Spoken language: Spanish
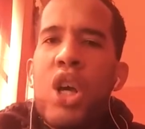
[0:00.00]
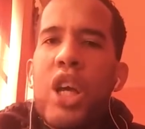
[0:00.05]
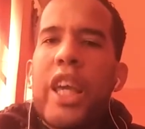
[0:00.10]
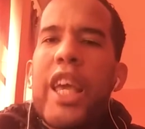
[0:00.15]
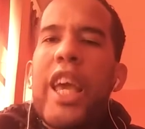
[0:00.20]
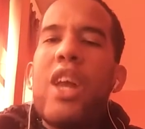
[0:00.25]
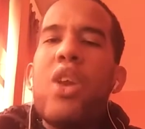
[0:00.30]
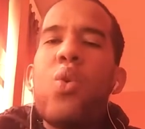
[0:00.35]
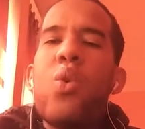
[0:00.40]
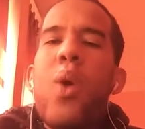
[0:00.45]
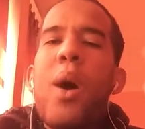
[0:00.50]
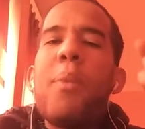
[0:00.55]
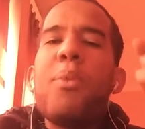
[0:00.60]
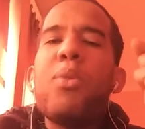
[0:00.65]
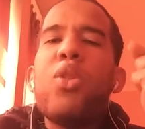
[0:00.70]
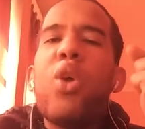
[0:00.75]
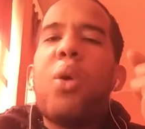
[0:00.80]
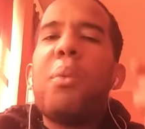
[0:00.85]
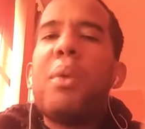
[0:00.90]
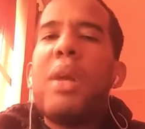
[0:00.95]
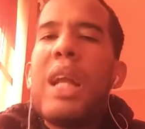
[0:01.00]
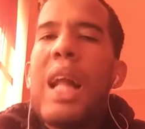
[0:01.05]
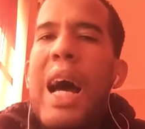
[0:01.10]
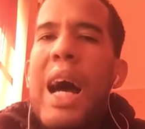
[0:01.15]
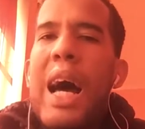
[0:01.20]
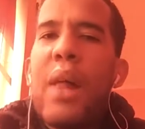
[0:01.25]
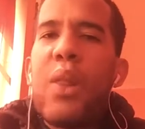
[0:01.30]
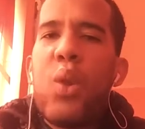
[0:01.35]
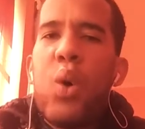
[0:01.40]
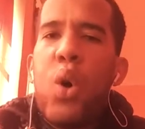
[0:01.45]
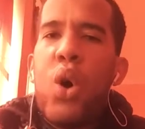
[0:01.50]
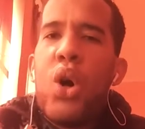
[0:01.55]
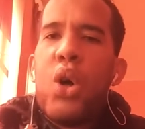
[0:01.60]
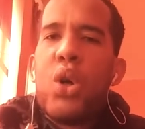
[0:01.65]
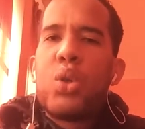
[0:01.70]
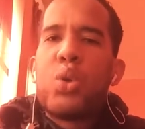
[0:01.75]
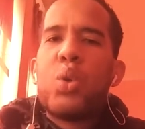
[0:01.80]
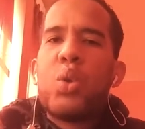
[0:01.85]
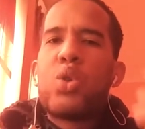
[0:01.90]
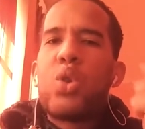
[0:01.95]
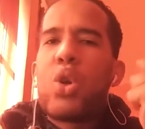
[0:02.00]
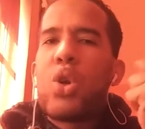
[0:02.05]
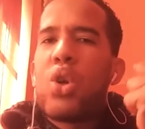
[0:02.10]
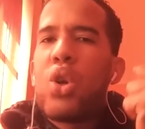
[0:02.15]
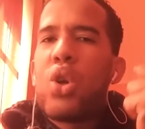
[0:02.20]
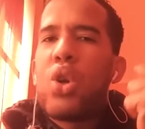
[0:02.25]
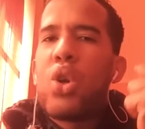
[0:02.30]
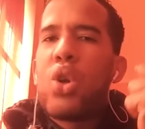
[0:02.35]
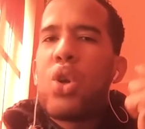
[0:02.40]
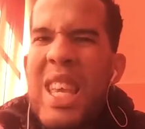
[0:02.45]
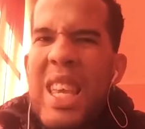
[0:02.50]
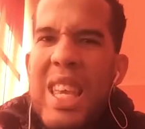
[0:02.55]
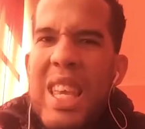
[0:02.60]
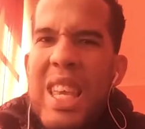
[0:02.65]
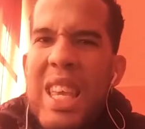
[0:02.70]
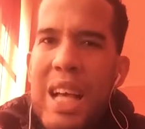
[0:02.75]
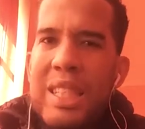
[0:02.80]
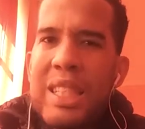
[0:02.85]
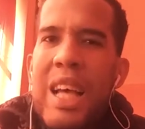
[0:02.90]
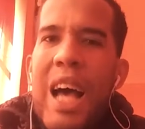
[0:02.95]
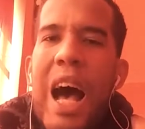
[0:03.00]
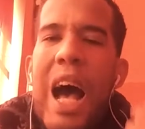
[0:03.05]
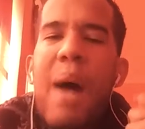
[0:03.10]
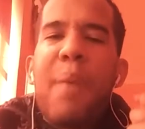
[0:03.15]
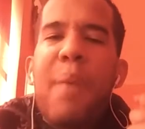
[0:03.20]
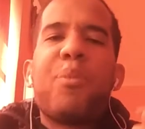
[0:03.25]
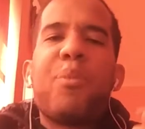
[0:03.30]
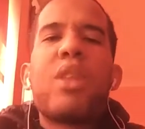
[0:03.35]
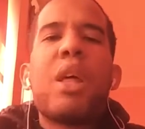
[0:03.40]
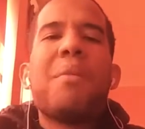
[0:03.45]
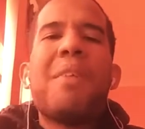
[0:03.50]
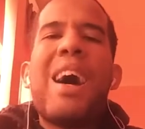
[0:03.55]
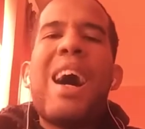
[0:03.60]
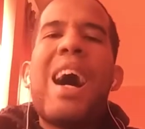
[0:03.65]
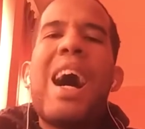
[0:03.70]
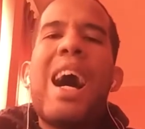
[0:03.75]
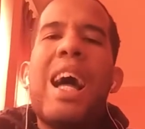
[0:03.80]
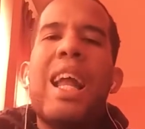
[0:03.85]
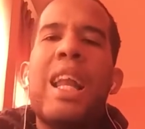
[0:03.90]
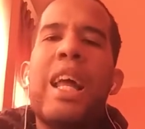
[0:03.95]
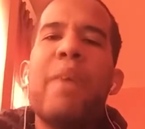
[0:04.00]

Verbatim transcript: que no han doblado sus rodillas ante Baal.